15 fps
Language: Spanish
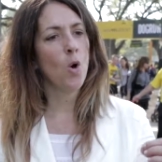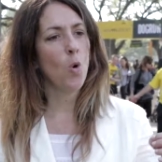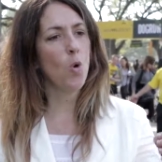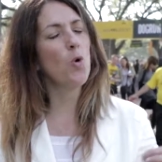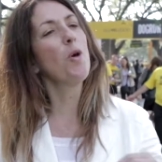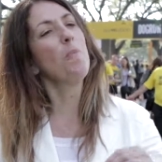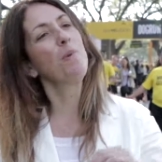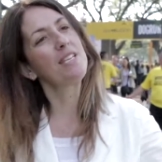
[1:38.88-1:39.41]

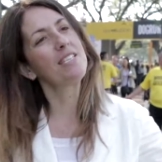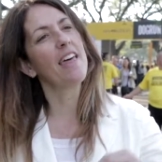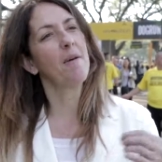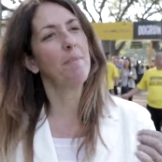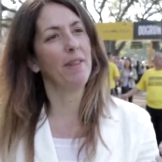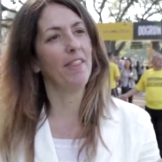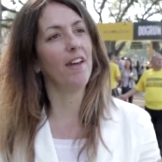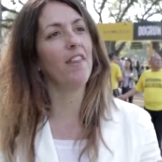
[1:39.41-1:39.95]
uno empieza a
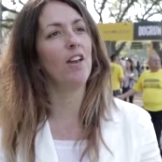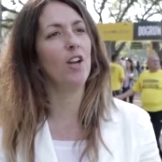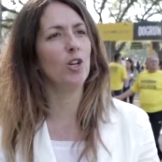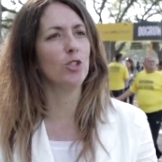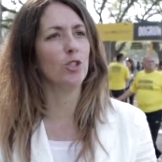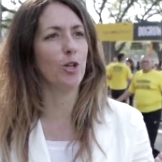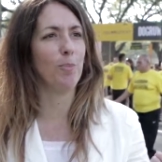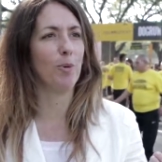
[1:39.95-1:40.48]
depender del
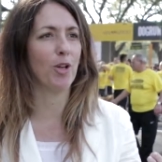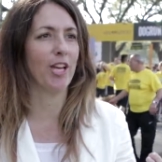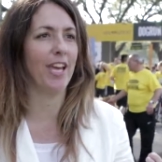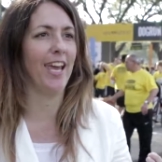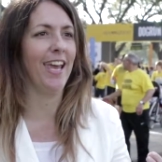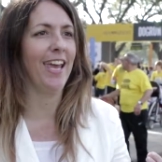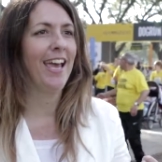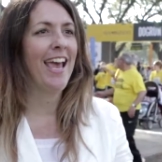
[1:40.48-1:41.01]
otro,
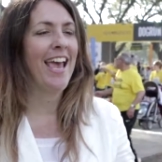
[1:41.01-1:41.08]
porque